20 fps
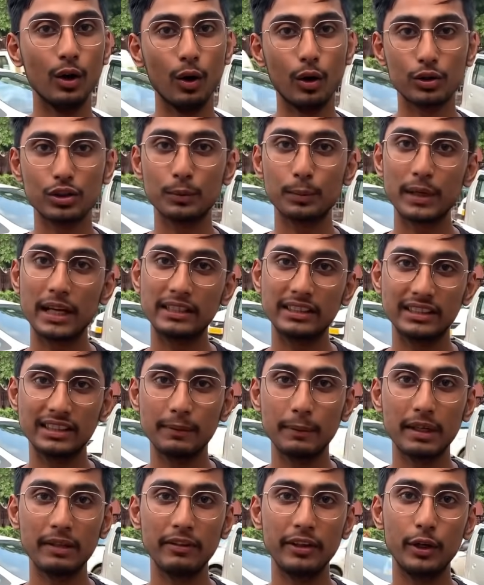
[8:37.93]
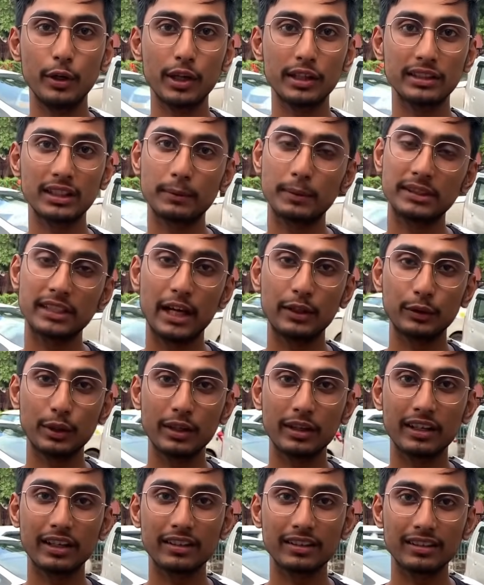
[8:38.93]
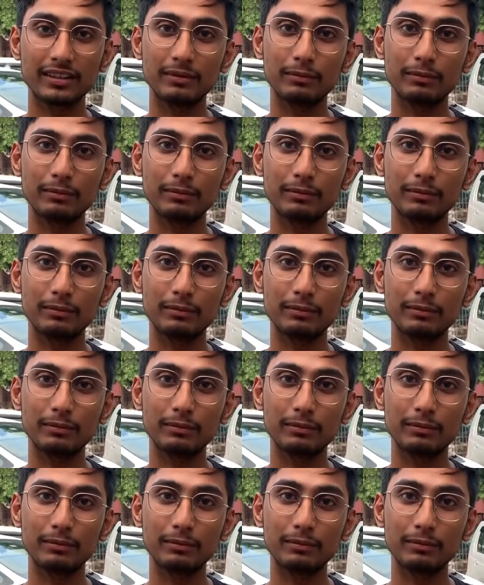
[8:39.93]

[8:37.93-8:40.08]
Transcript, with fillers: और जो प्राइजेज है मैंने वीडियो के अंदर बताया तो था और अगर